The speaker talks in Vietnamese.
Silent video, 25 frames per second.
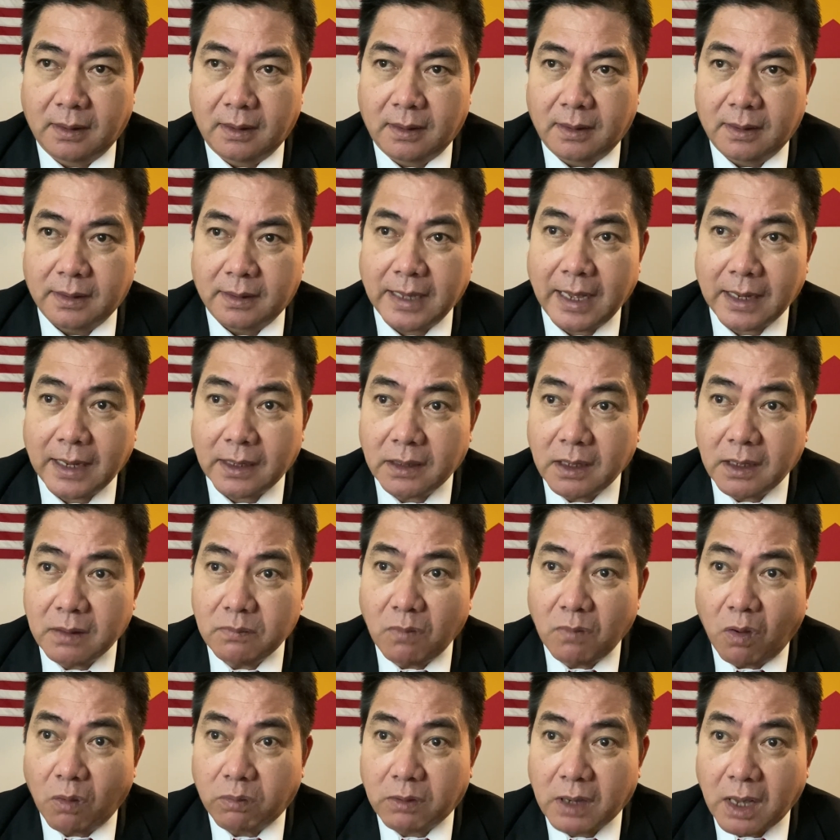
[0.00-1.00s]
các
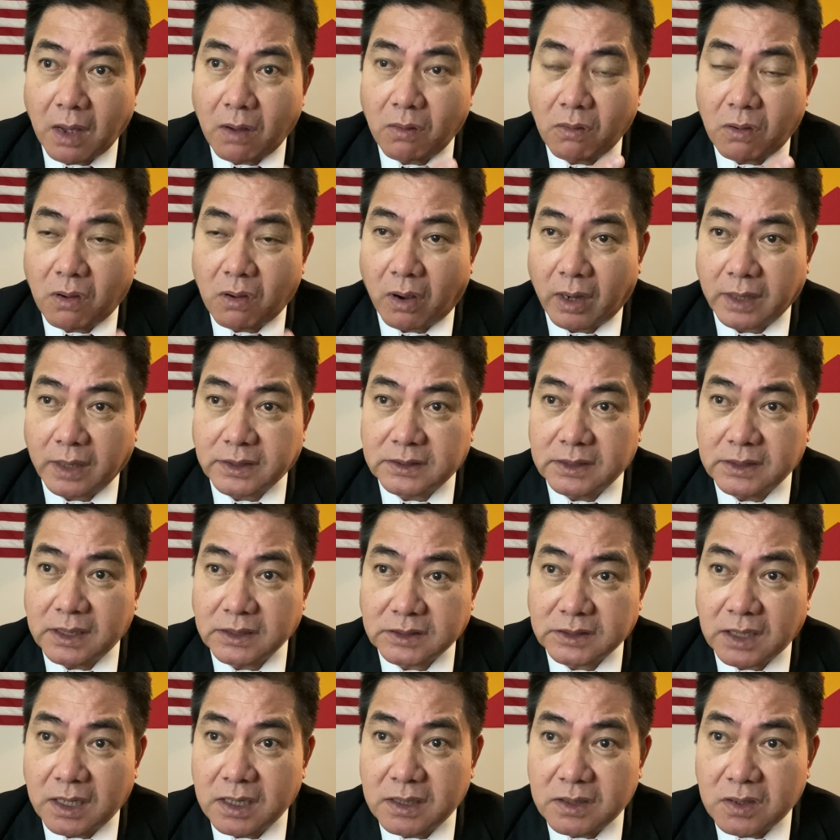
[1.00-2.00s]
linh mục kêu gọi những cái
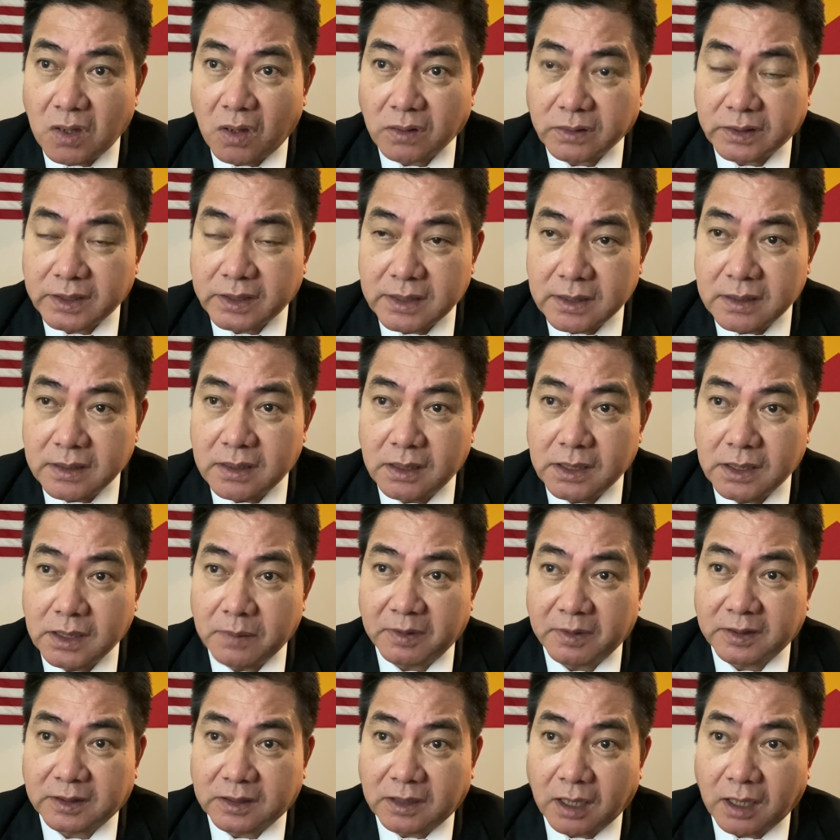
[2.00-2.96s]
tự do tín ngưỡng nhưng mà